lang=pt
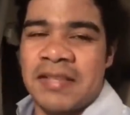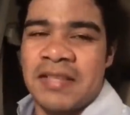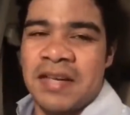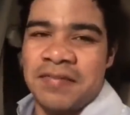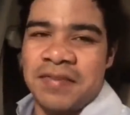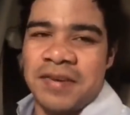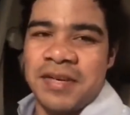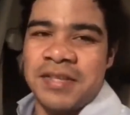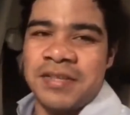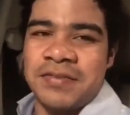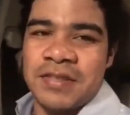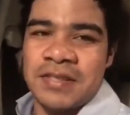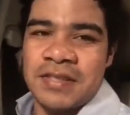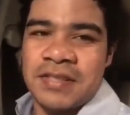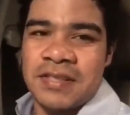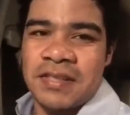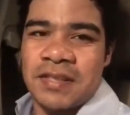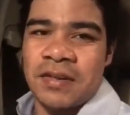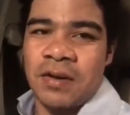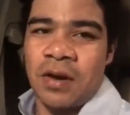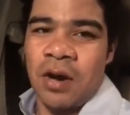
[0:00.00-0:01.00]
através de
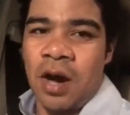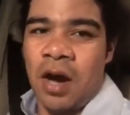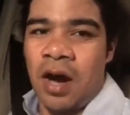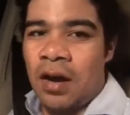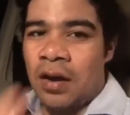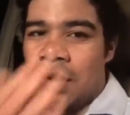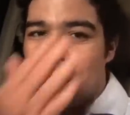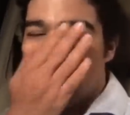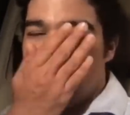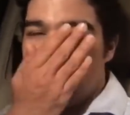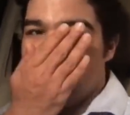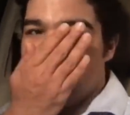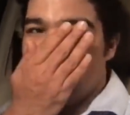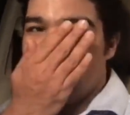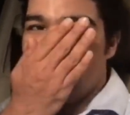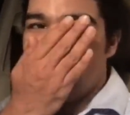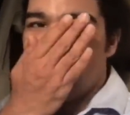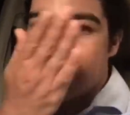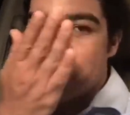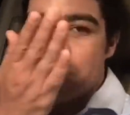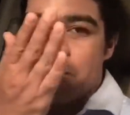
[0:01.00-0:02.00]
você. Ó! Oh,
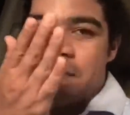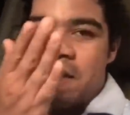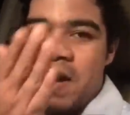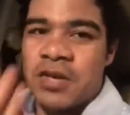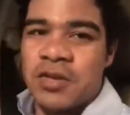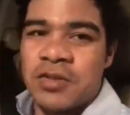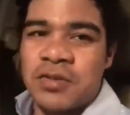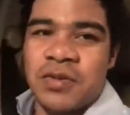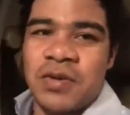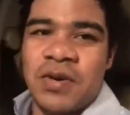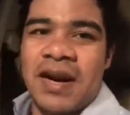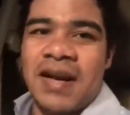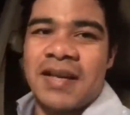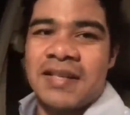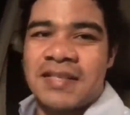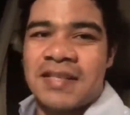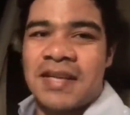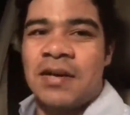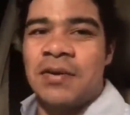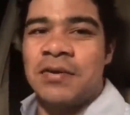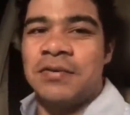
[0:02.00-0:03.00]
Beijo no
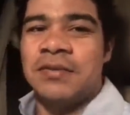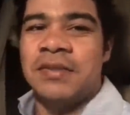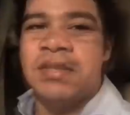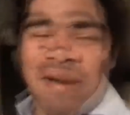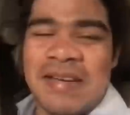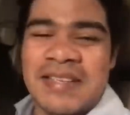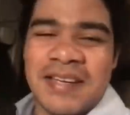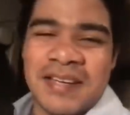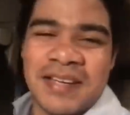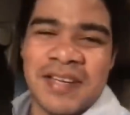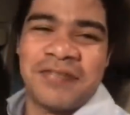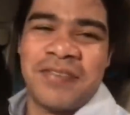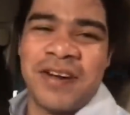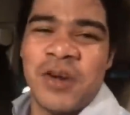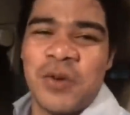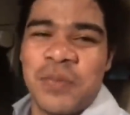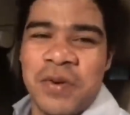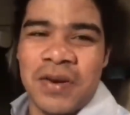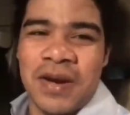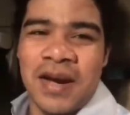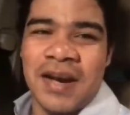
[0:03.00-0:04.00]
coração, mas aqui
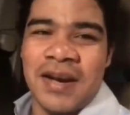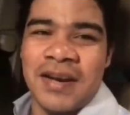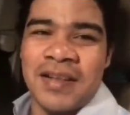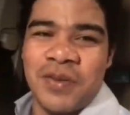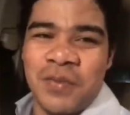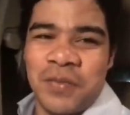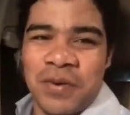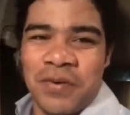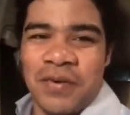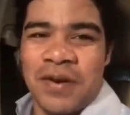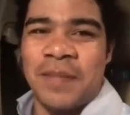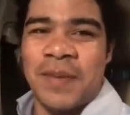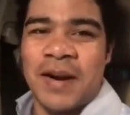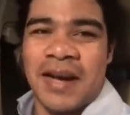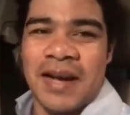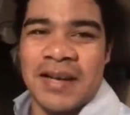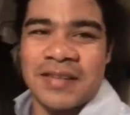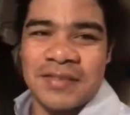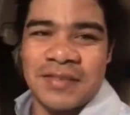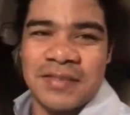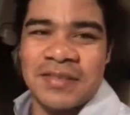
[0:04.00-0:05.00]
vai o meu carinho, o meu
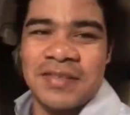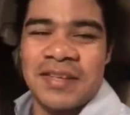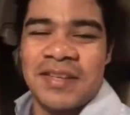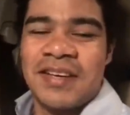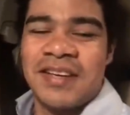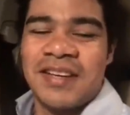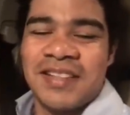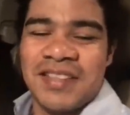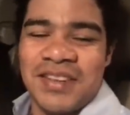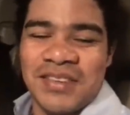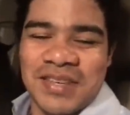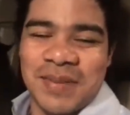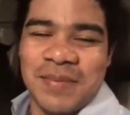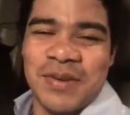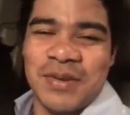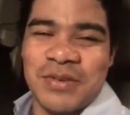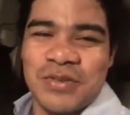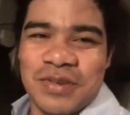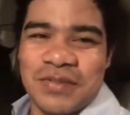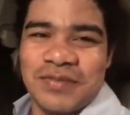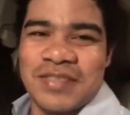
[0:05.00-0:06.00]
abraço. Deus
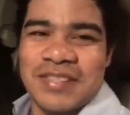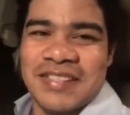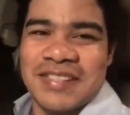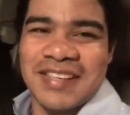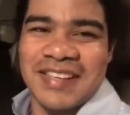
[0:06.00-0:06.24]
abençoe